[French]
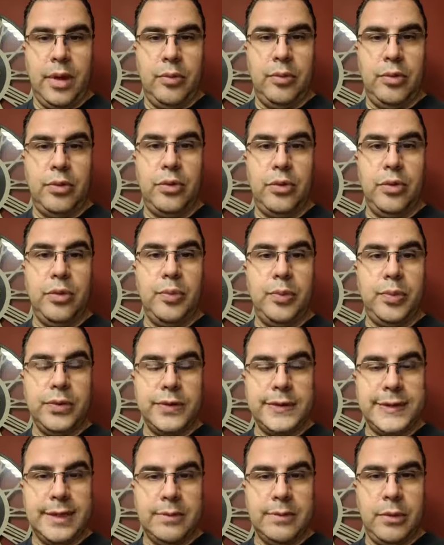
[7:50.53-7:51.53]
plus
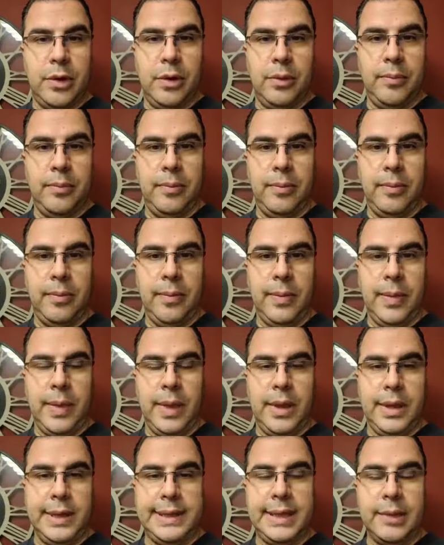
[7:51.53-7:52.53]
posément,
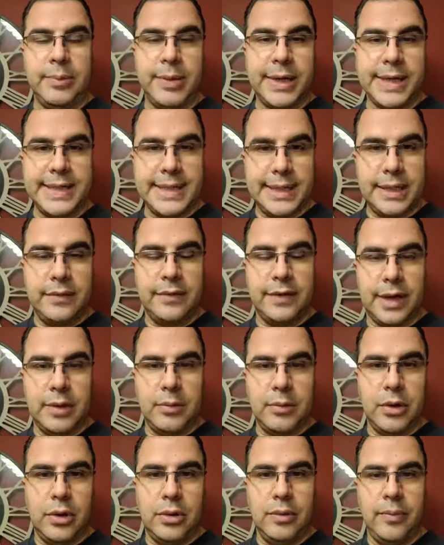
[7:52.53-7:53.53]
d'apprécier
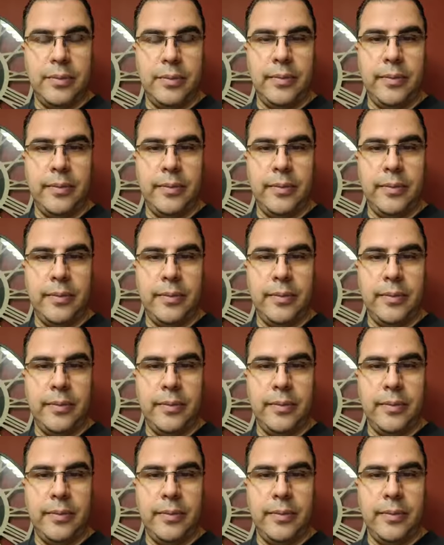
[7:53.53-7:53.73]
vraiment